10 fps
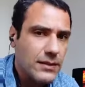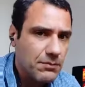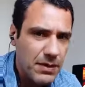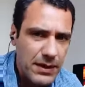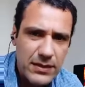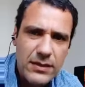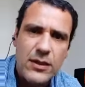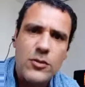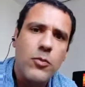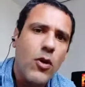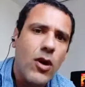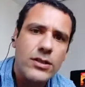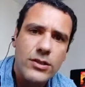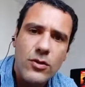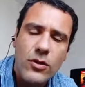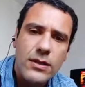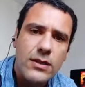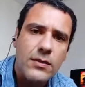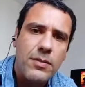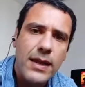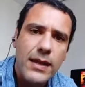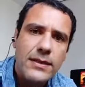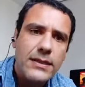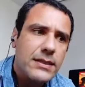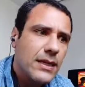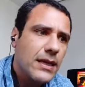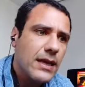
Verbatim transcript: empresas de transporte e outras empresas.